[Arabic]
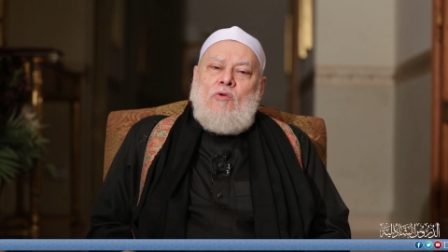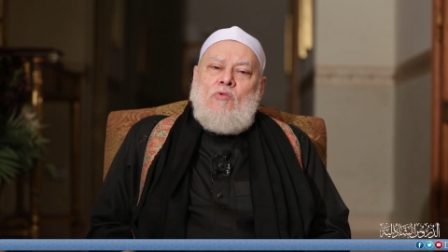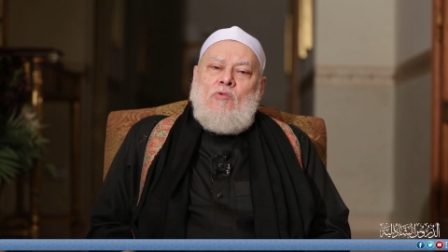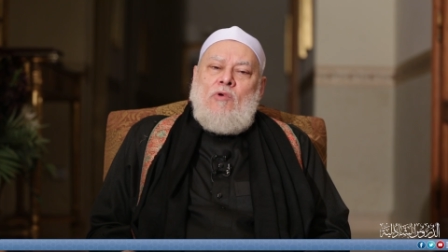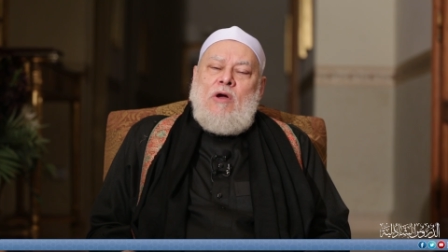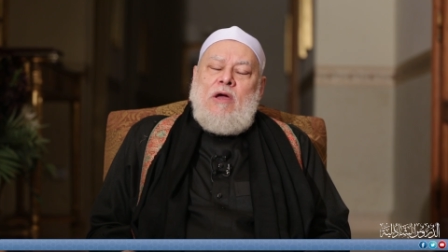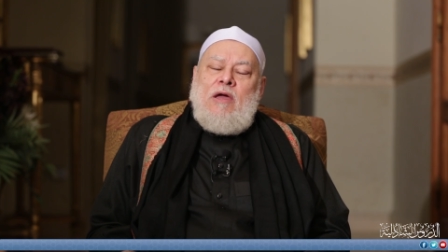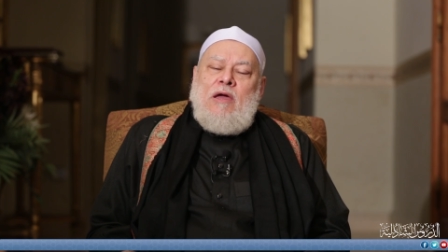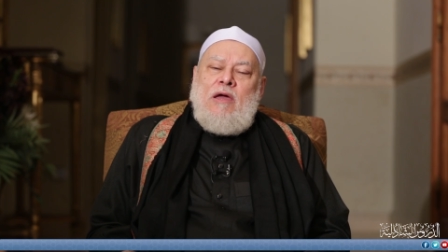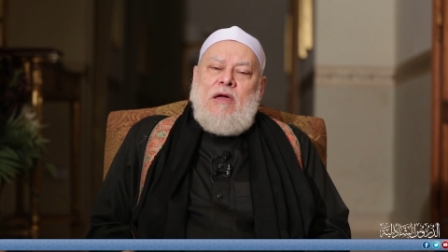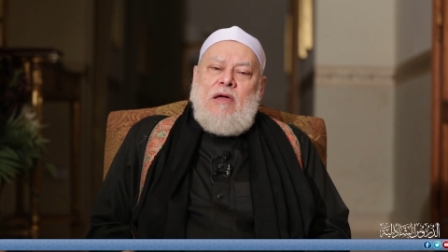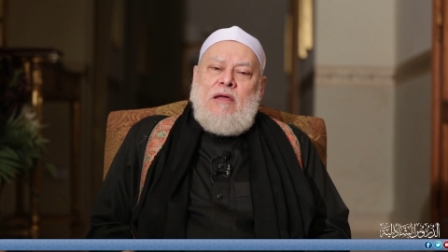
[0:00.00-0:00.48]

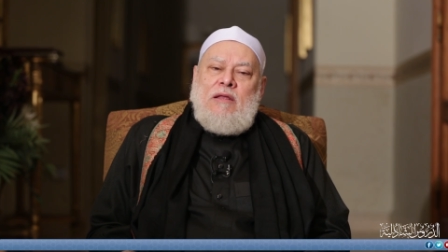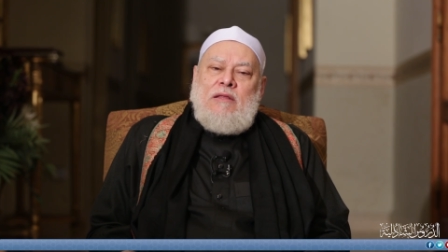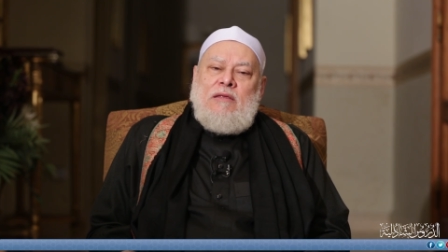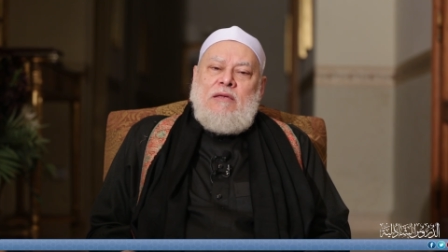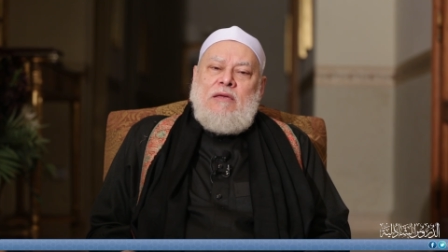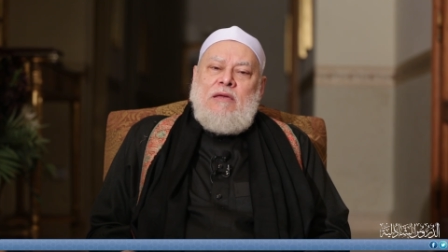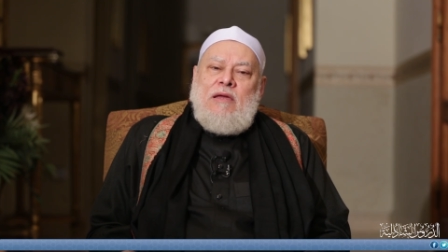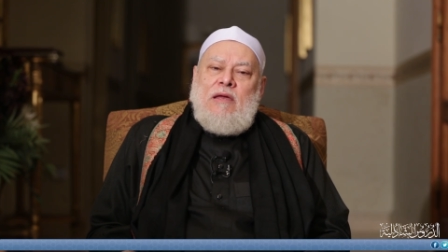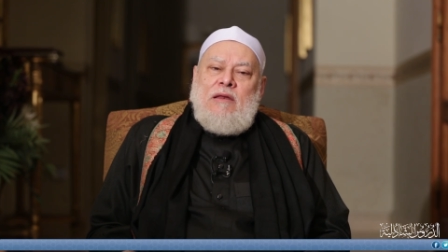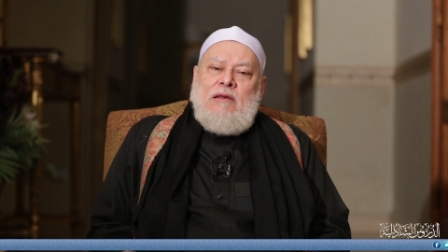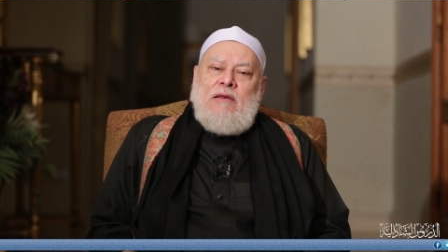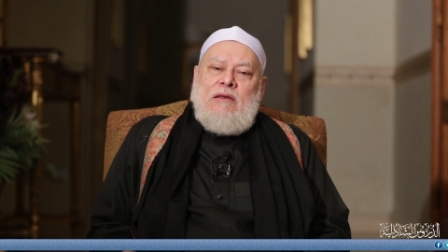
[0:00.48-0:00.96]

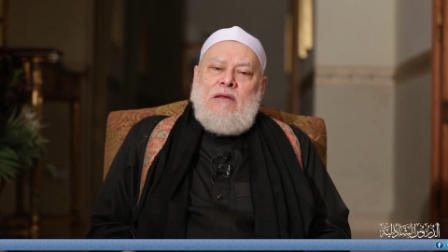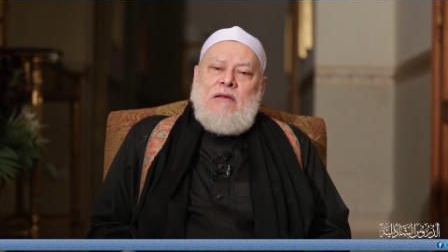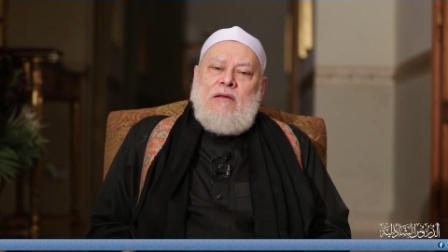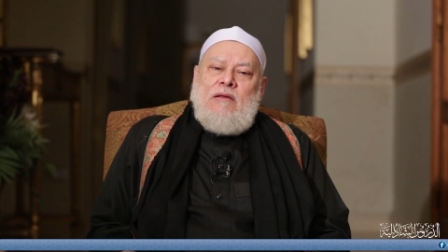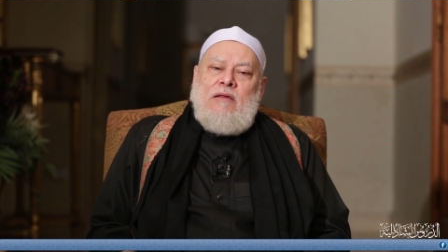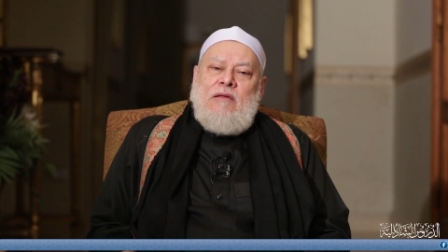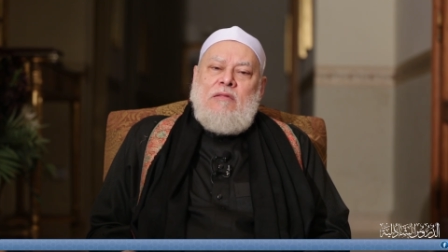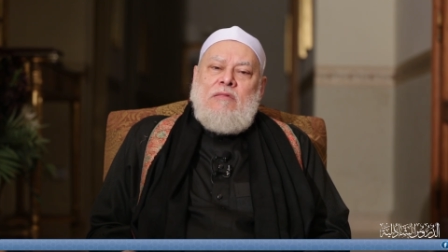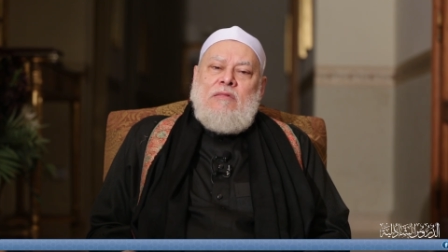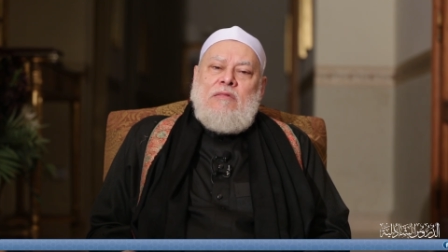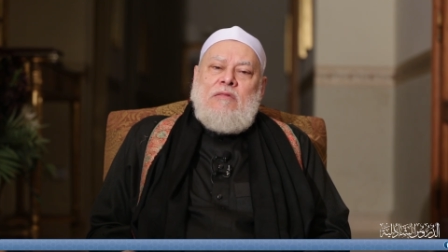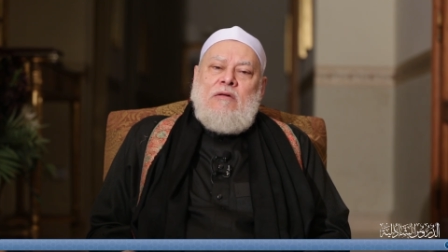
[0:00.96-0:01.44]
وهاديا
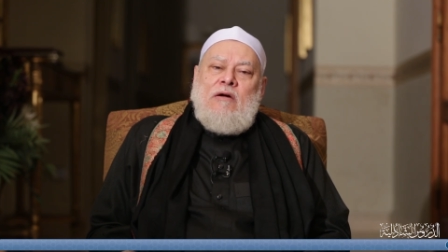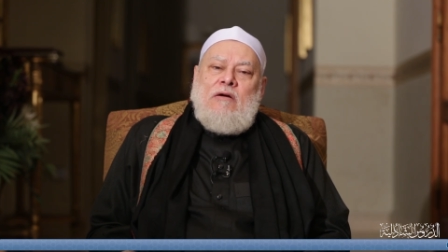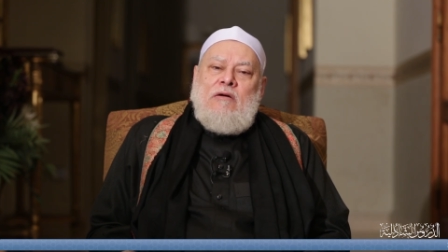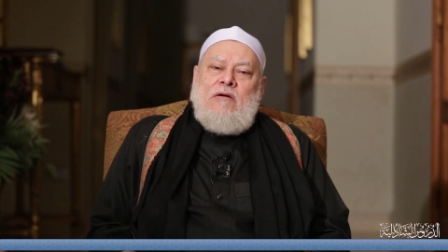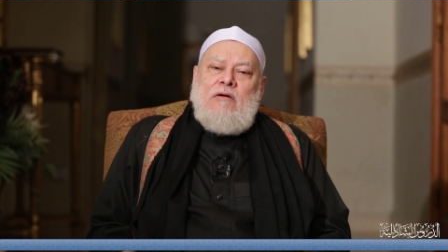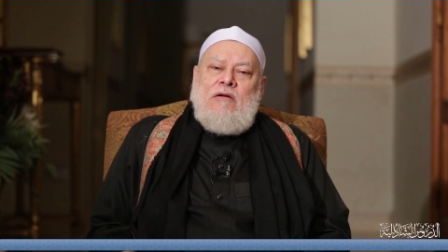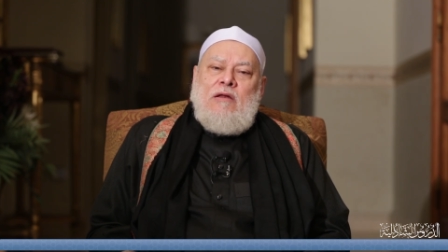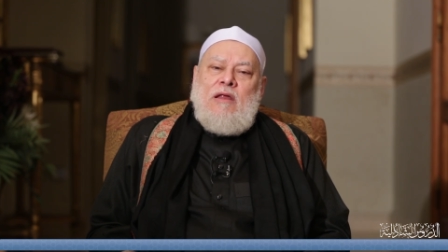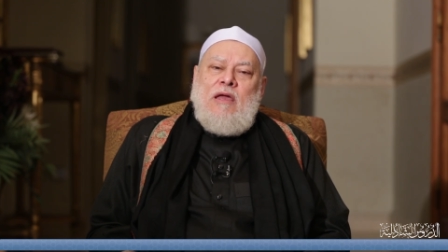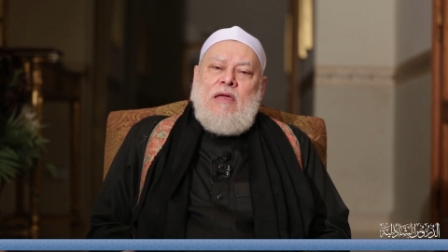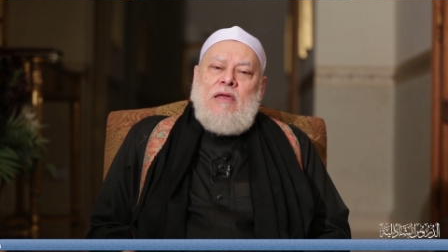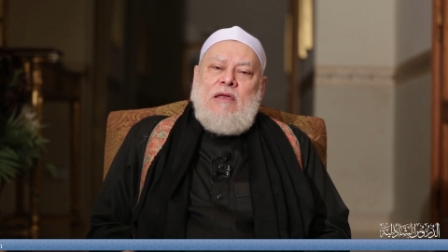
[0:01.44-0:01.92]

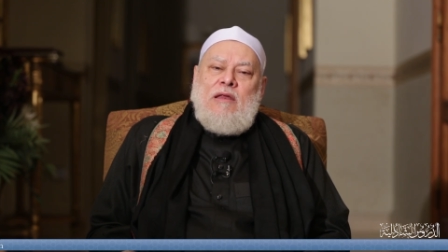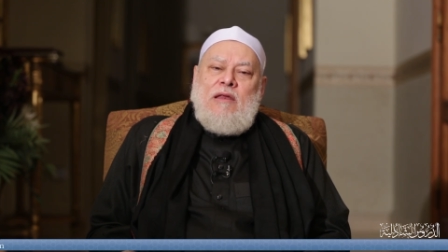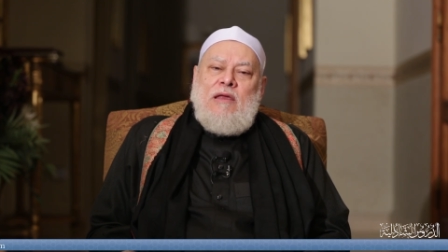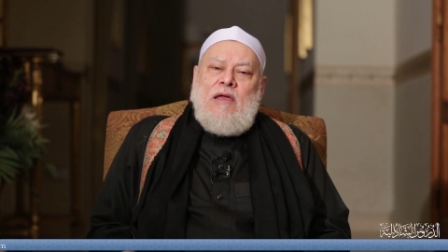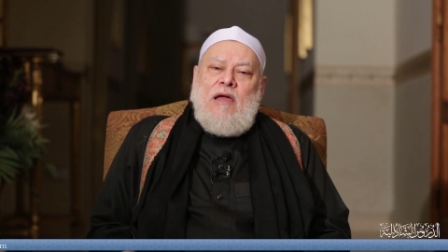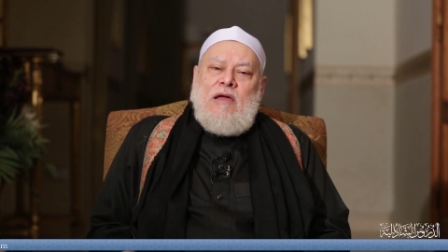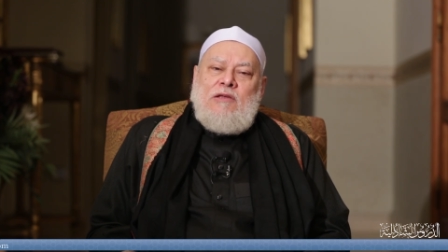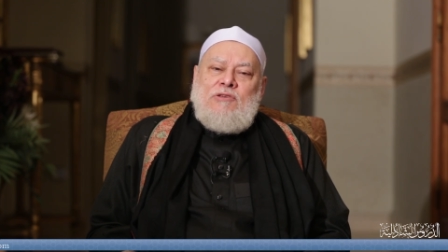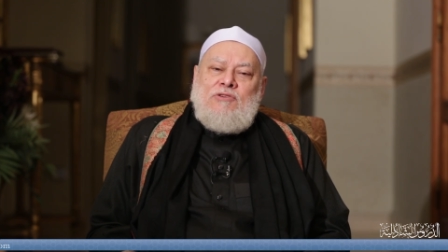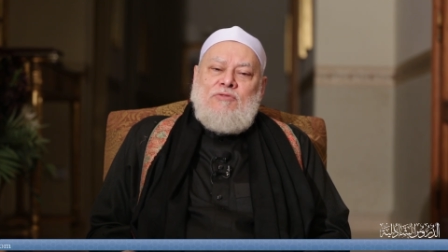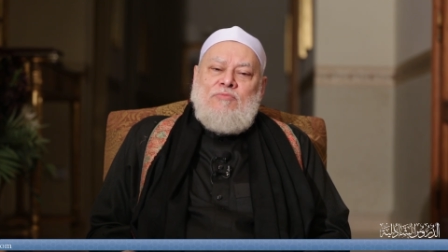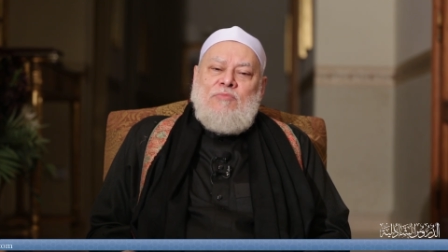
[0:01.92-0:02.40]

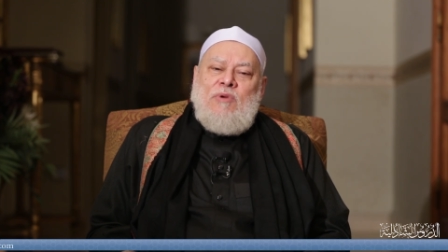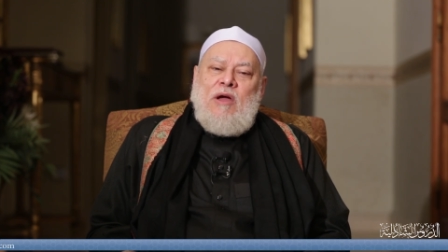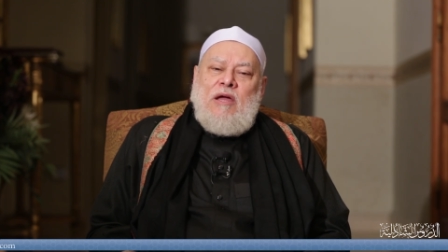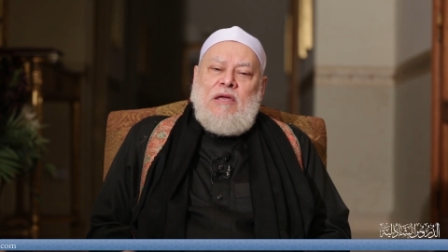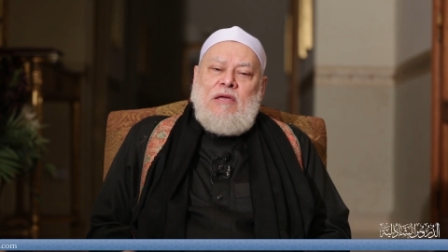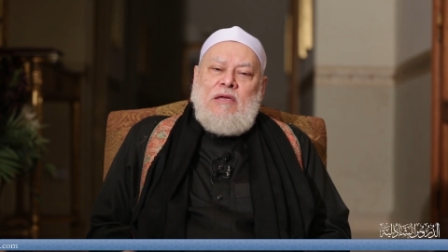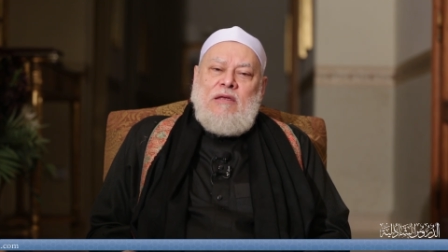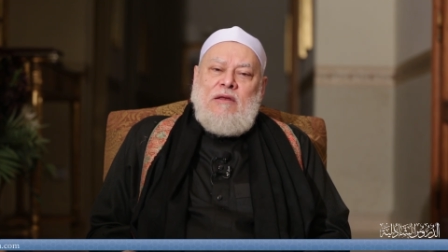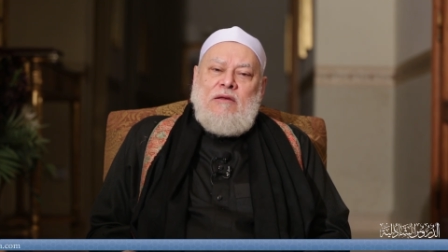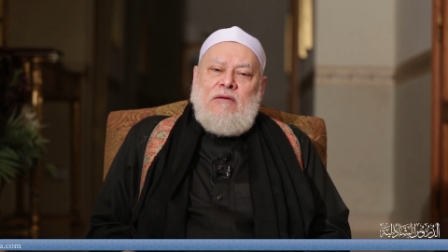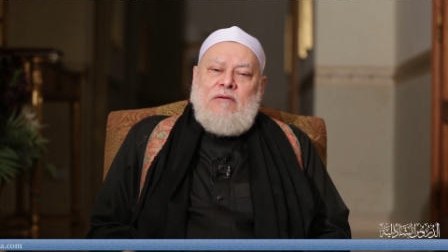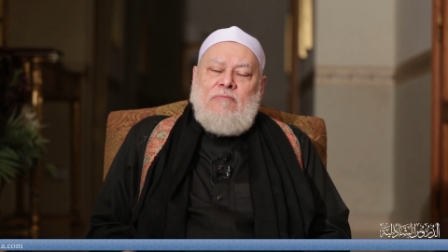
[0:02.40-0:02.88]
للثقلين
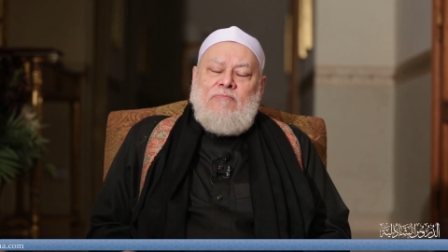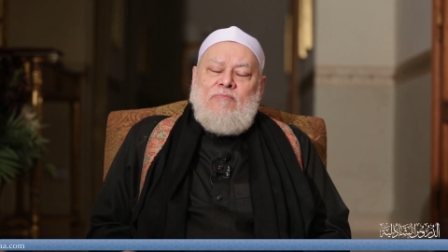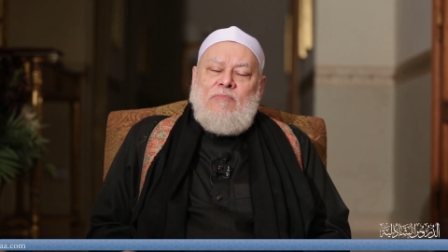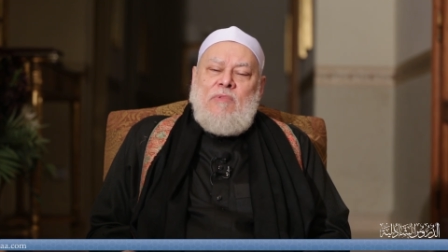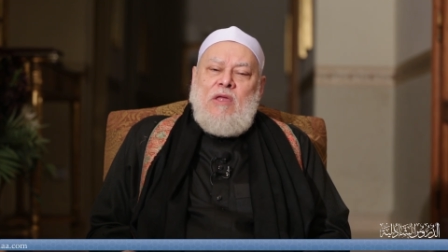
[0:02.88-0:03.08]
اجمعين